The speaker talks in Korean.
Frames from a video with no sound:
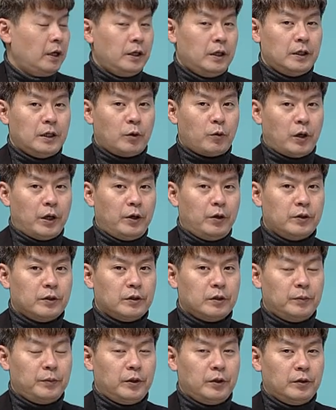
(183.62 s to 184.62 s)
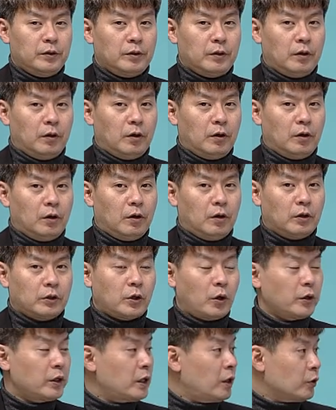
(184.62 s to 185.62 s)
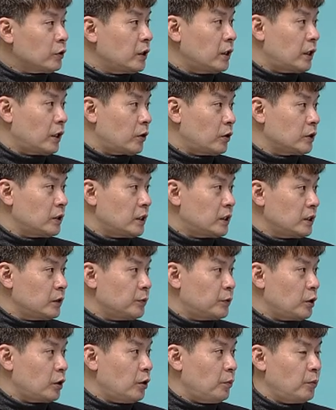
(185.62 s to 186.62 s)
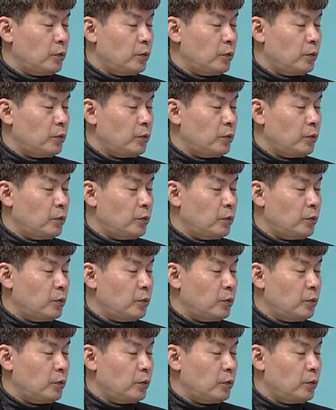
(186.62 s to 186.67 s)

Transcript: 이게 과연 그러면 어, 경기가 어떻게 될 것이냐. 지금처럼 네.